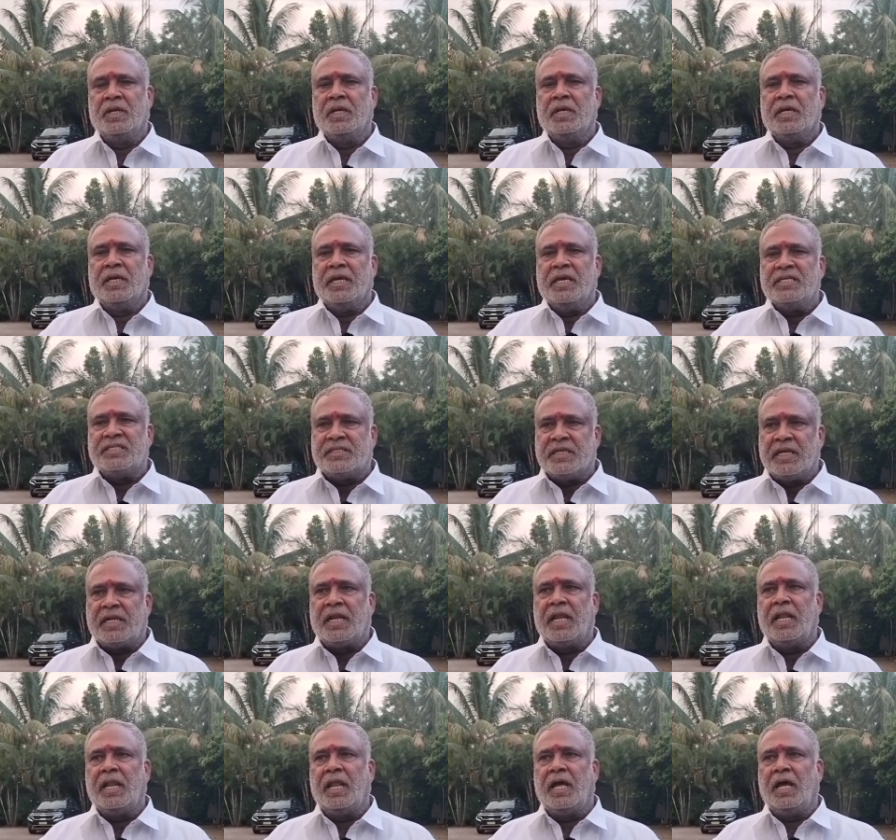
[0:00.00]
ఈ
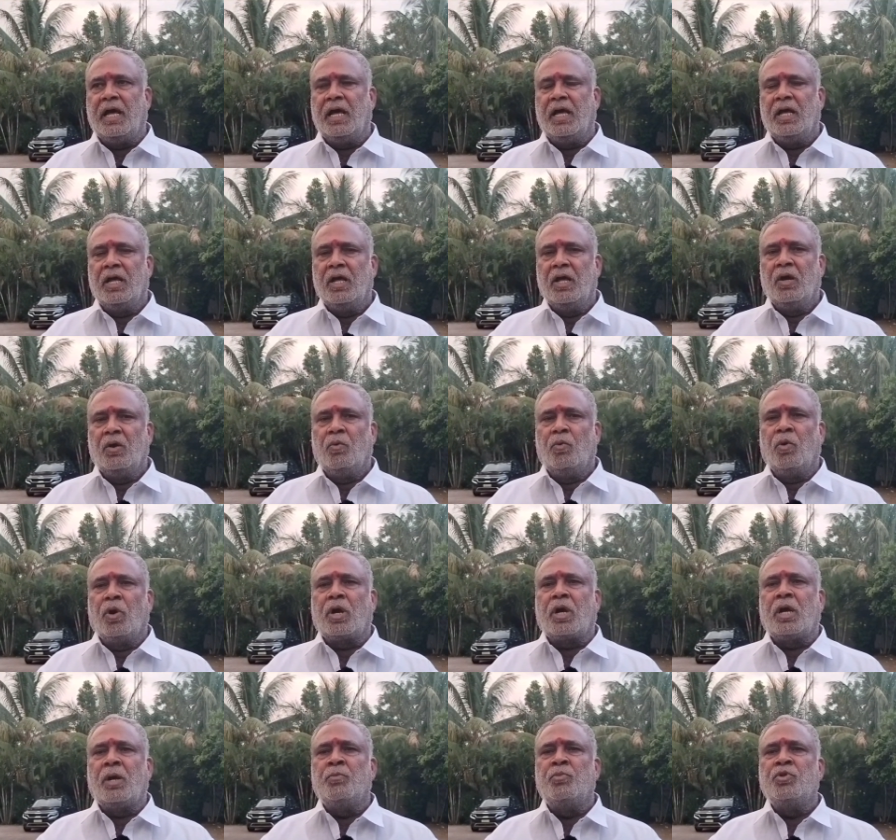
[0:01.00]
సీట్లల్లా
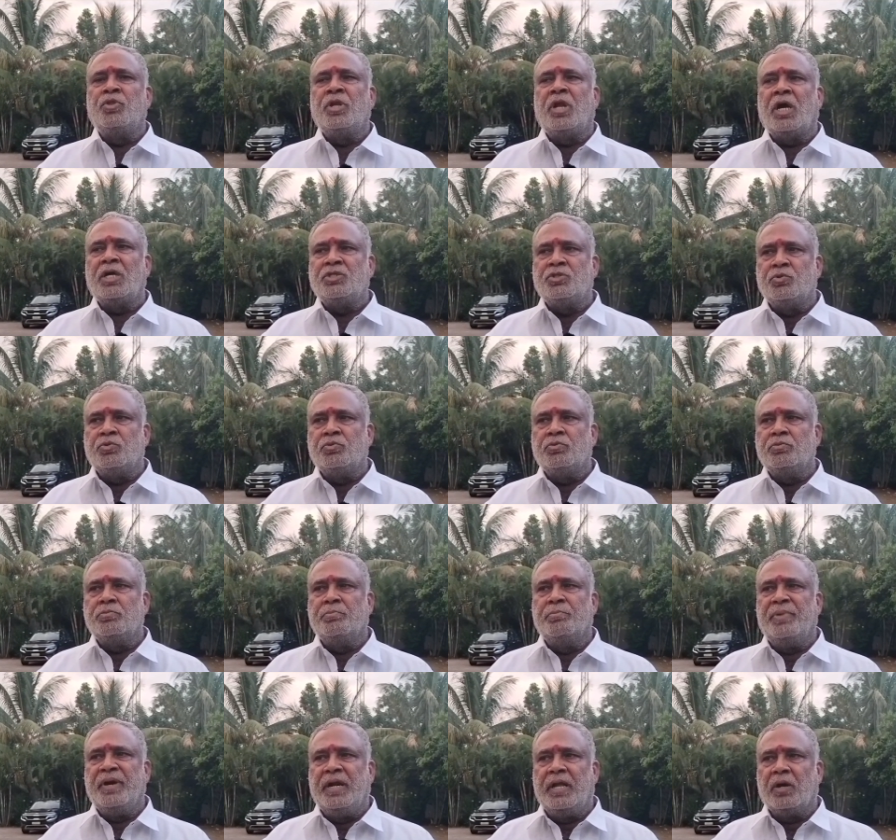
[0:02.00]
ఒక్క ముదిరాజు
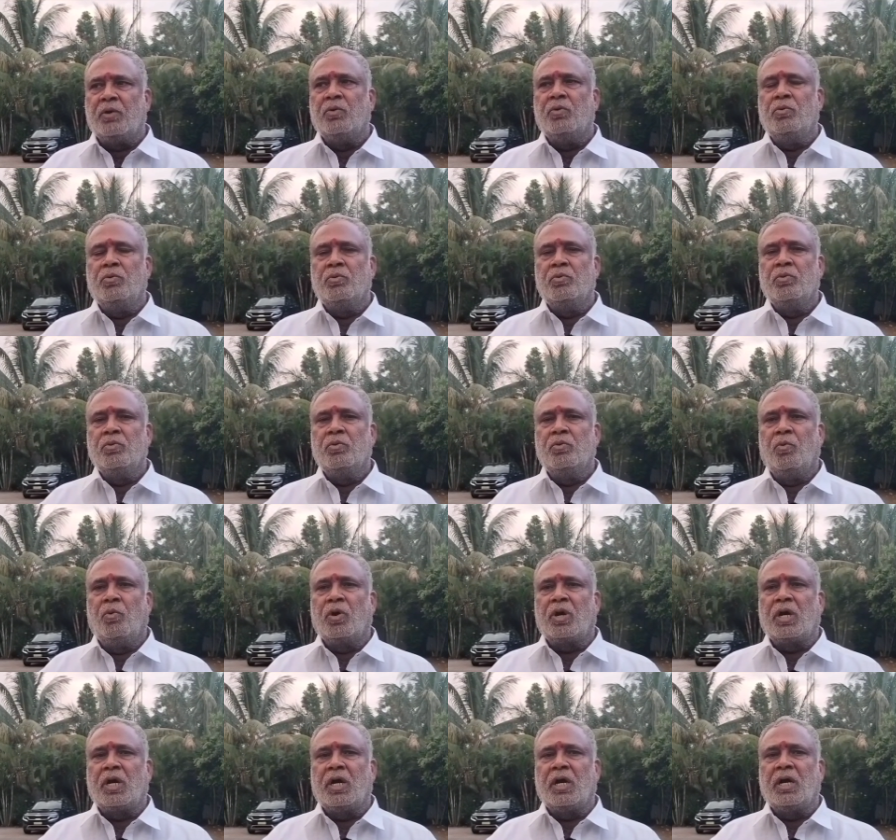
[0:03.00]
బిడ్డకు
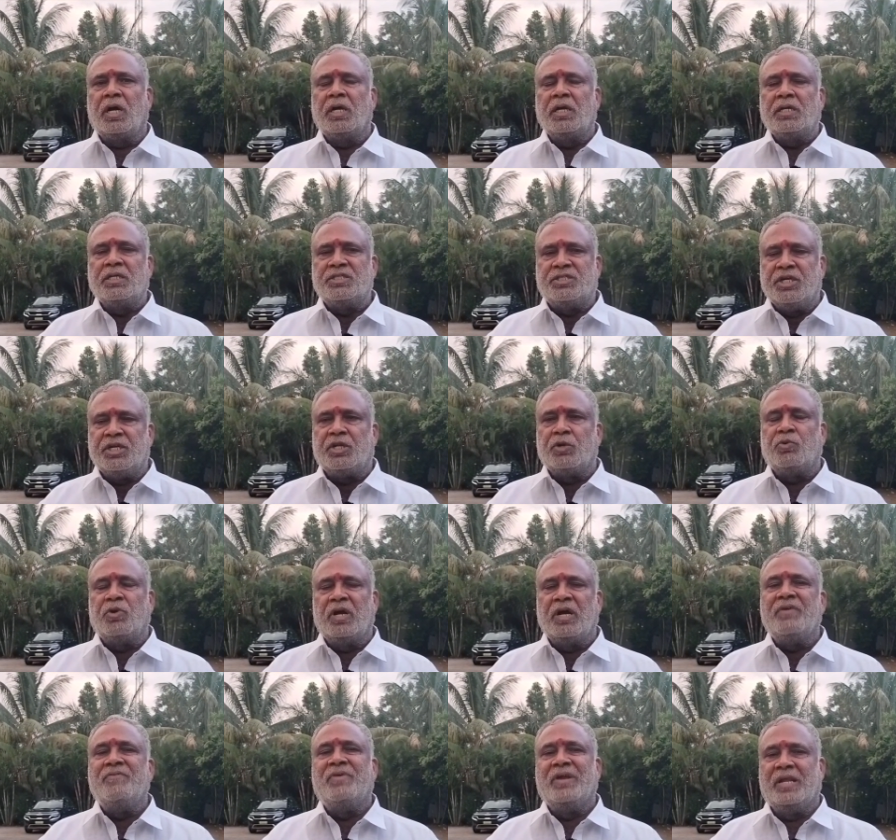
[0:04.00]
ఒక్క సీటు
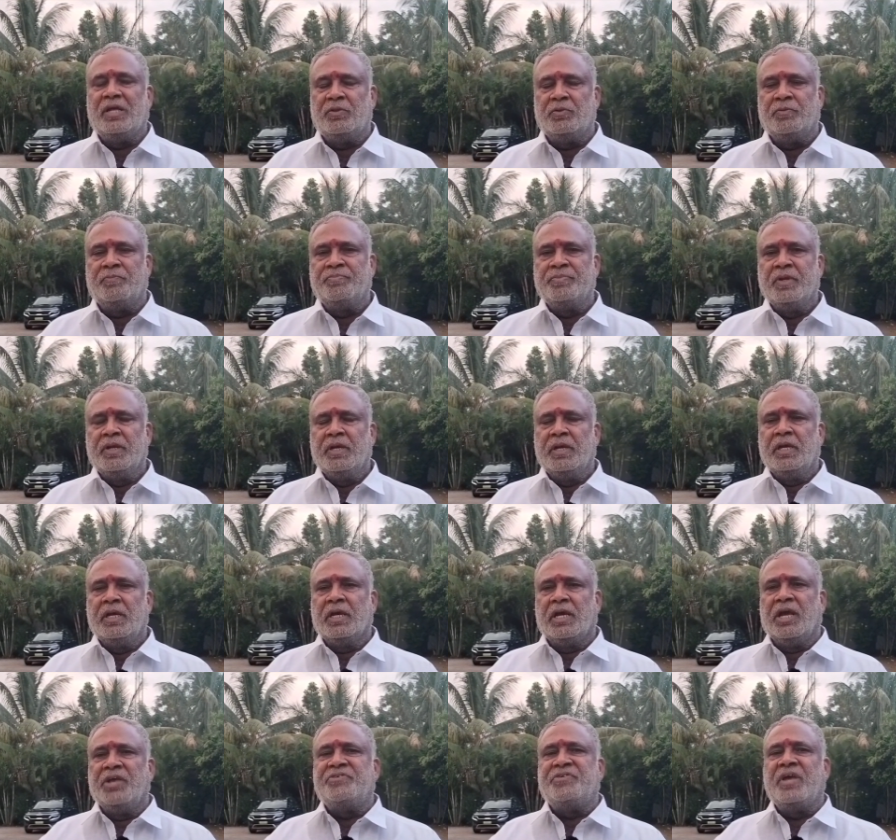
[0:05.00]
కూడా ఇవ్వలేదు
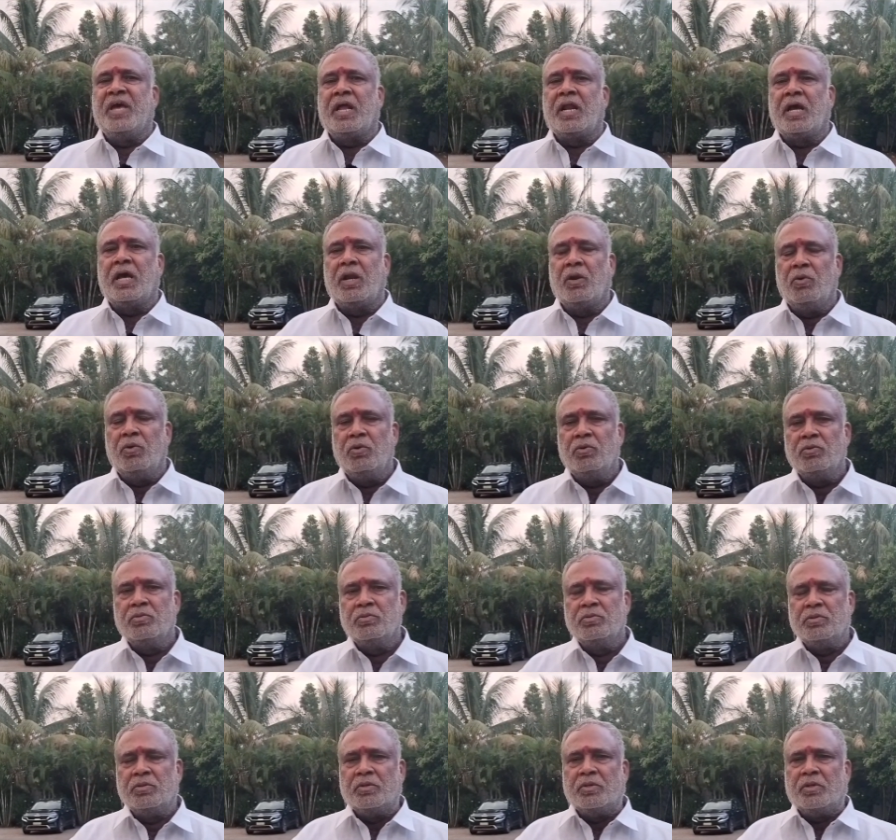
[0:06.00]
కేసీఆర్ గారు
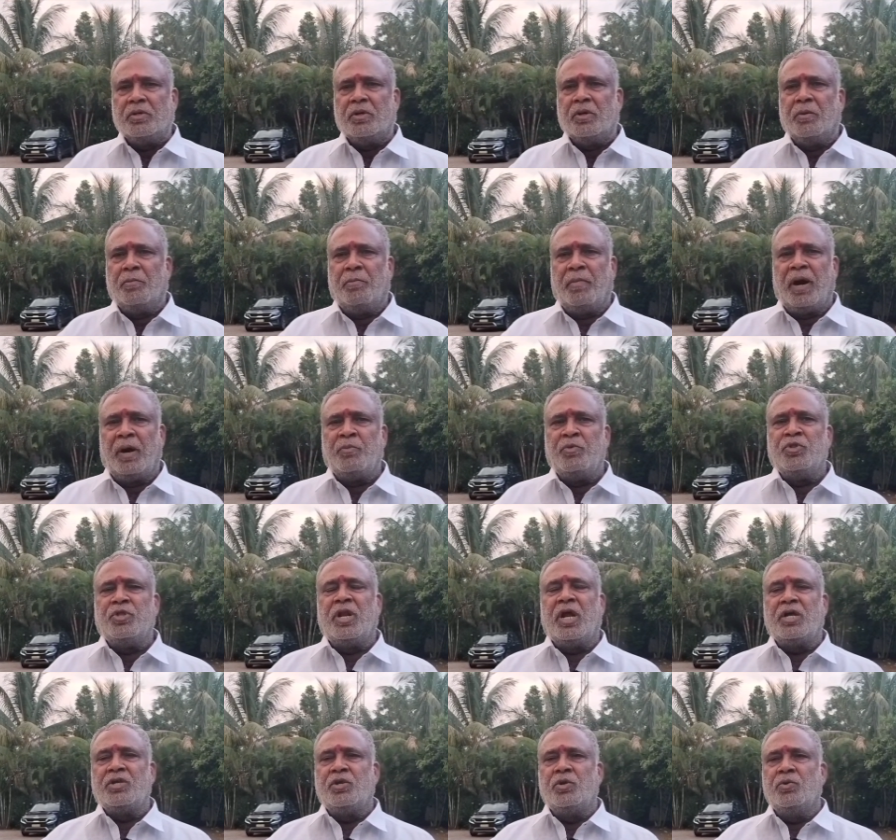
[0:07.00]
మా
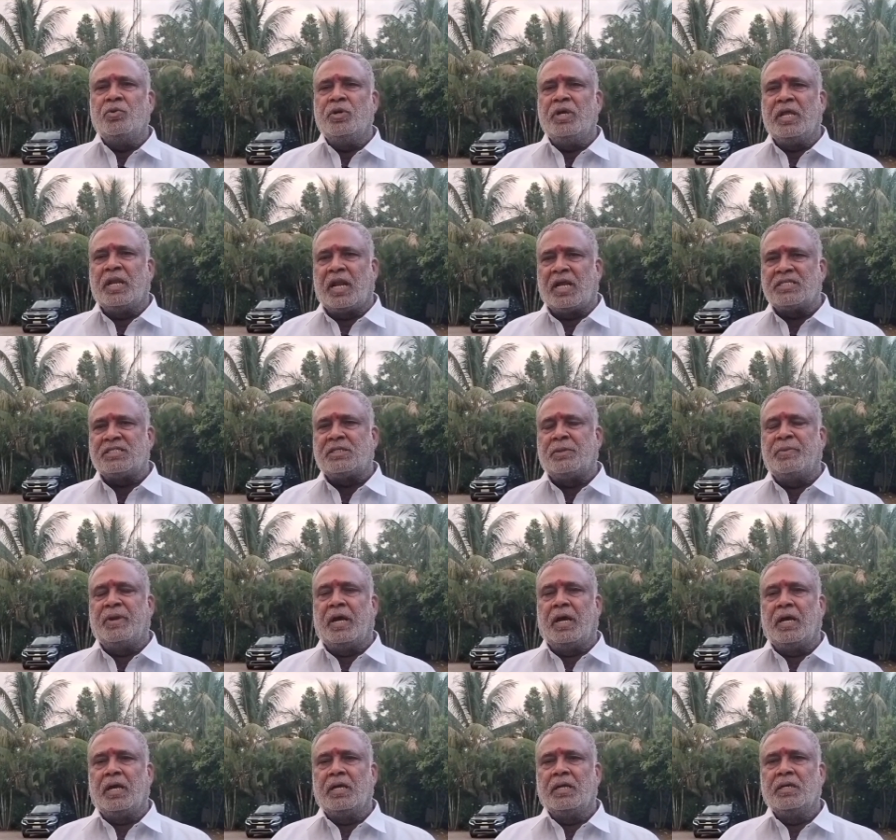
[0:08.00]
ముదిరాజులు ఈ రాష్ట్రంలో
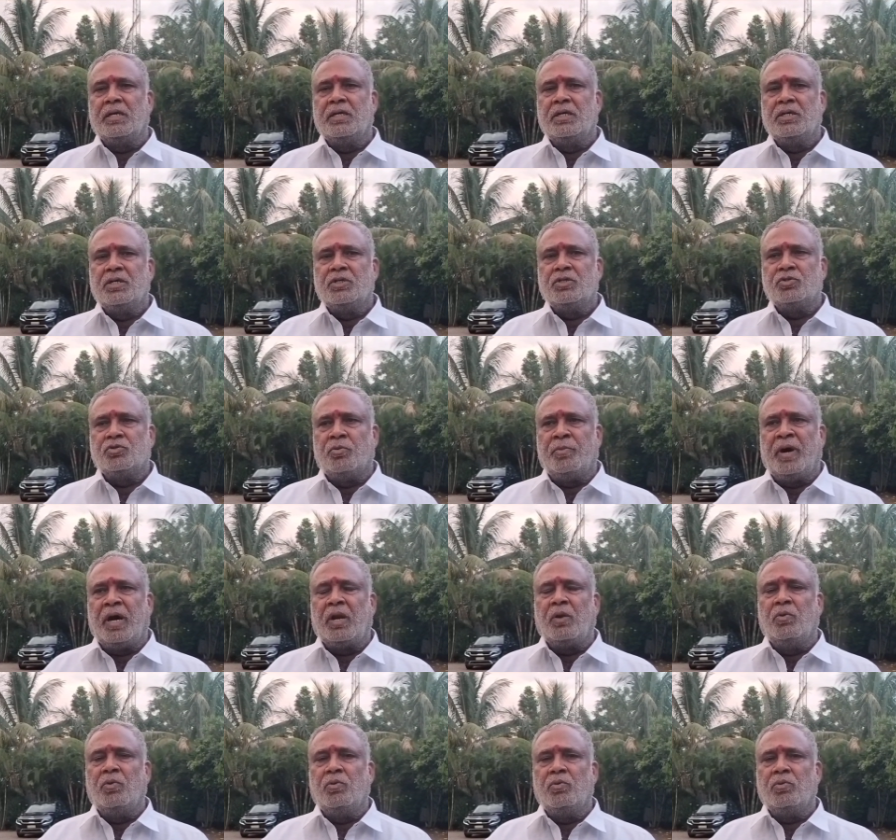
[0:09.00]

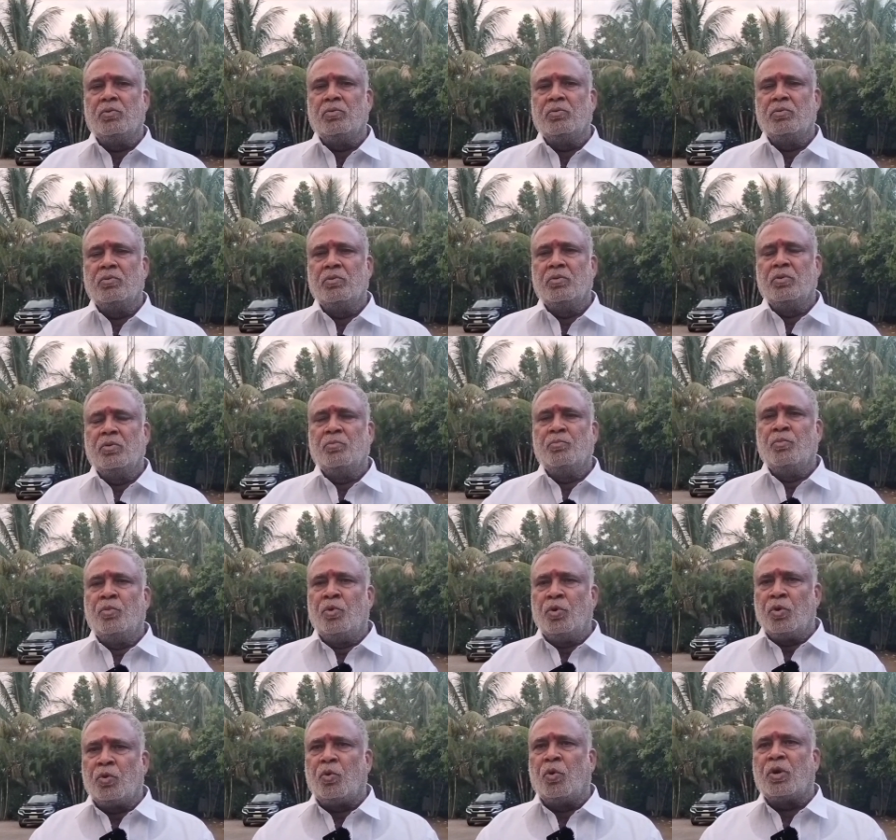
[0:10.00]
సుమారు
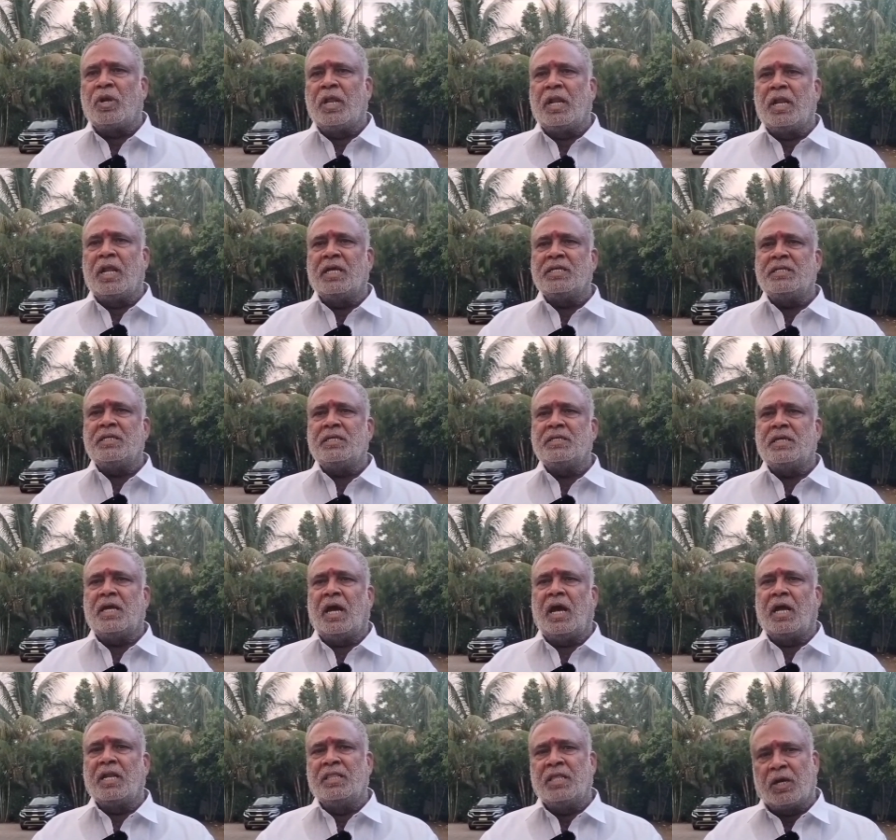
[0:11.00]
మూడు కోట్లల్లా
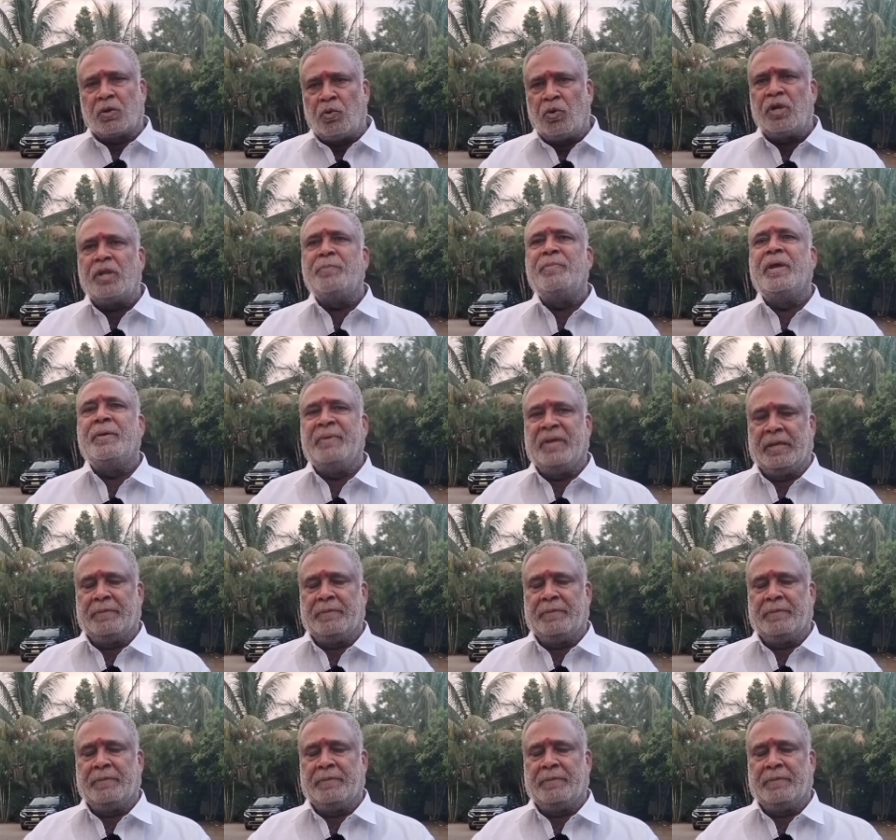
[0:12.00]
అర్ధ కోటి మేమే